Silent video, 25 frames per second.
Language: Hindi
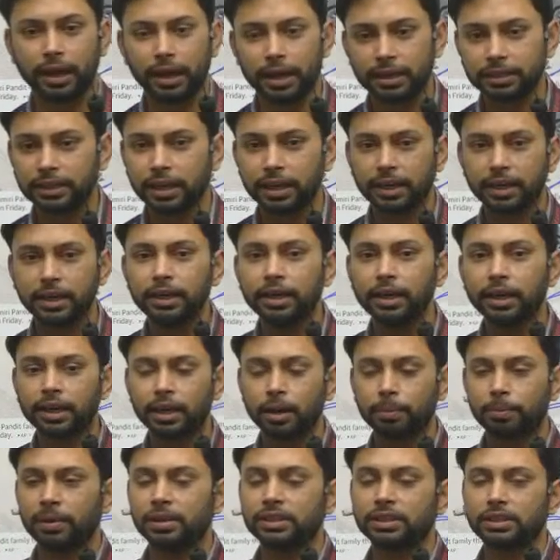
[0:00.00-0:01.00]
ऐसा नहीं है
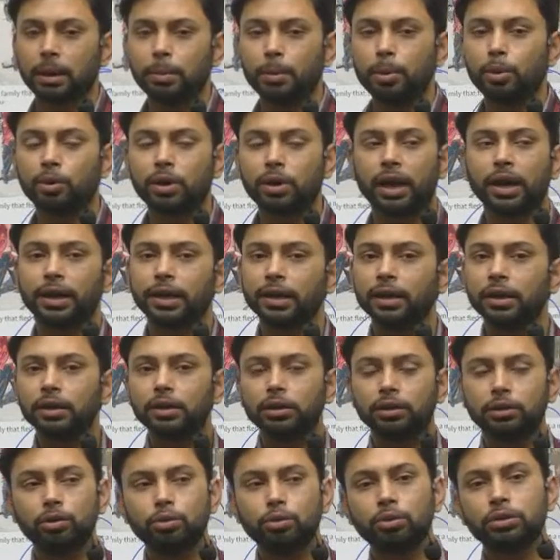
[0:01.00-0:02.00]
कि अपना सामान उठा के
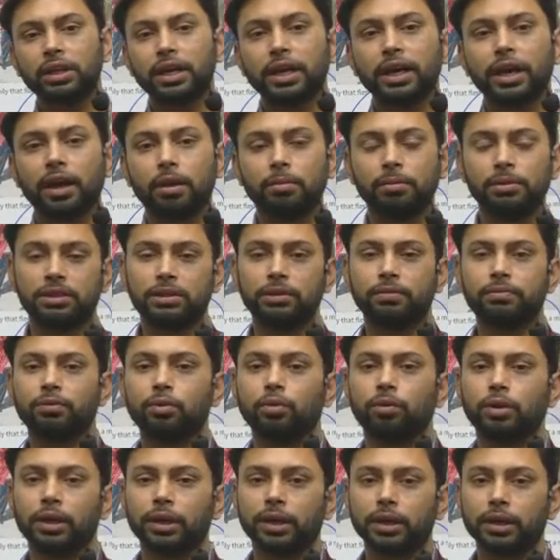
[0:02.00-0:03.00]
दूसरे घर में शिफ्ट
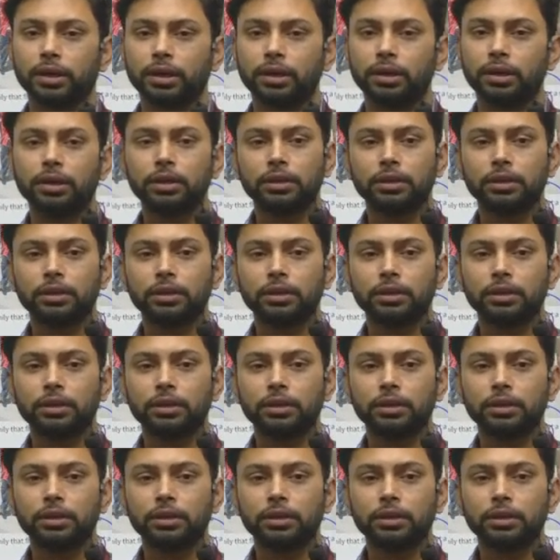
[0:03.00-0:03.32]
हो लेंगे